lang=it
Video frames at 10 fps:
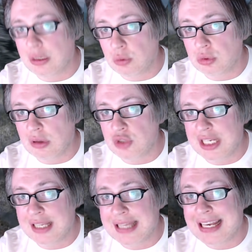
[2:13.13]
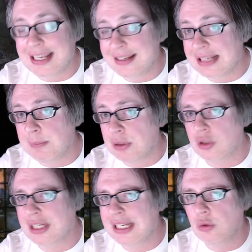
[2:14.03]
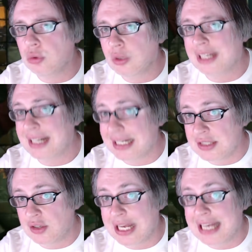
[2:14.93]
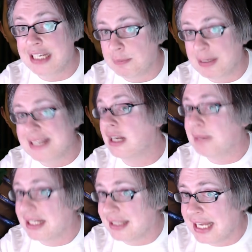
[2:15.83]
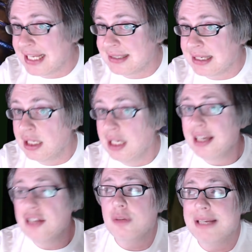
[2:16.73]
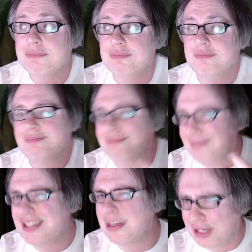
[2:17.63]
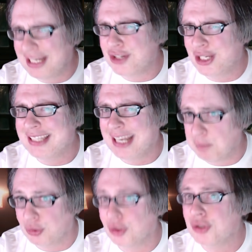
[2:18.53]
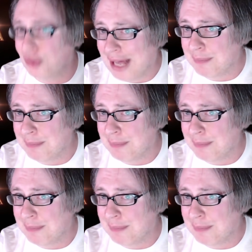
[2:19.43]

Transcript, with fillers: la cultura occidentale a discapito della cultura tradizionale del paese d'appartenenza. Insomma, diciamo che la scelta era piuttosto